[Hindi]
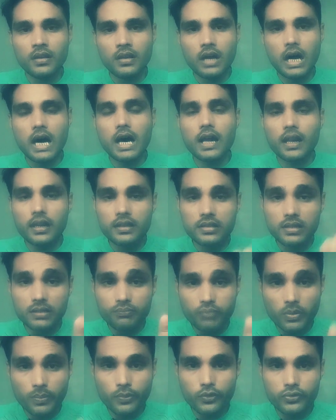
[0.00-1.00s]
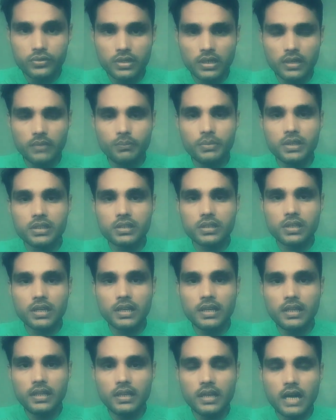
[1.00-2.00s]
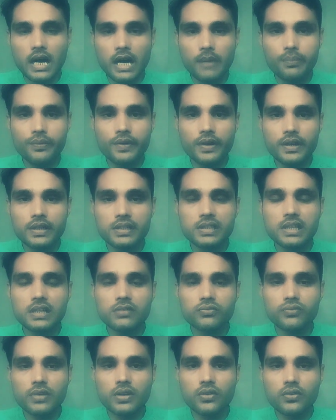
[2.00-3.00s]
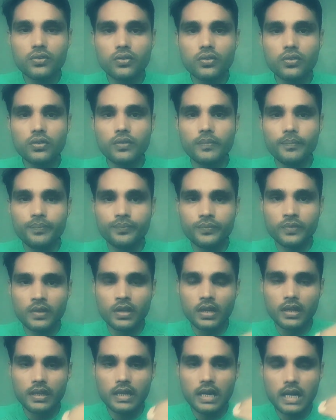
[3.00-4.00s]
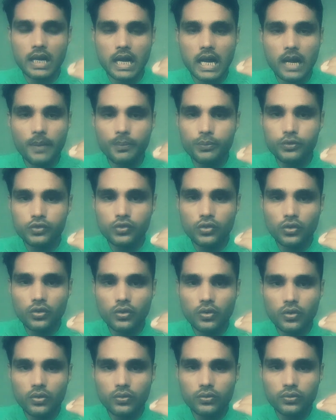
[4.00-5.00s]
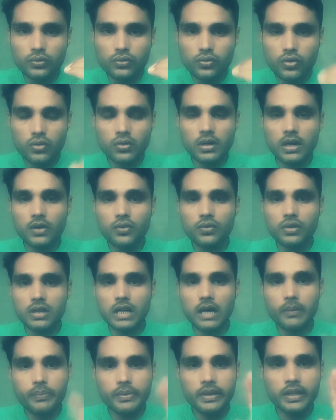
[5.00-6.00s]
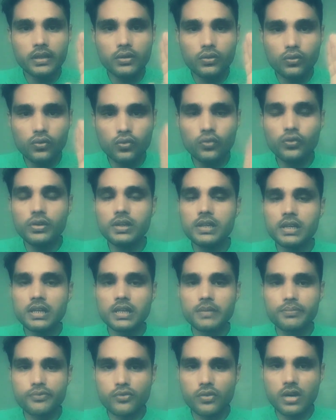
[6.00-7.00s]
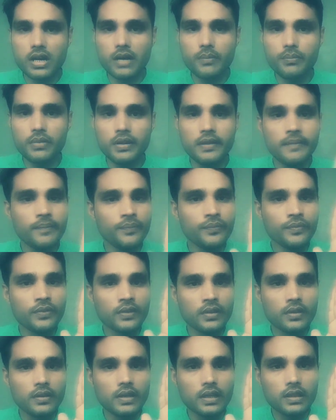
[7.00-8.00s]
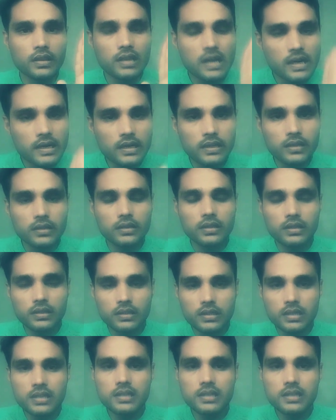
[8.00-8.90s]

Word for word: आर रिसर्च प्रपोजल बेसिकली आपका रिसर्च वर्क को या आप जो थ्रू आउट अपने टू ईयर के प्रोग्राम में या थर्ड थ्री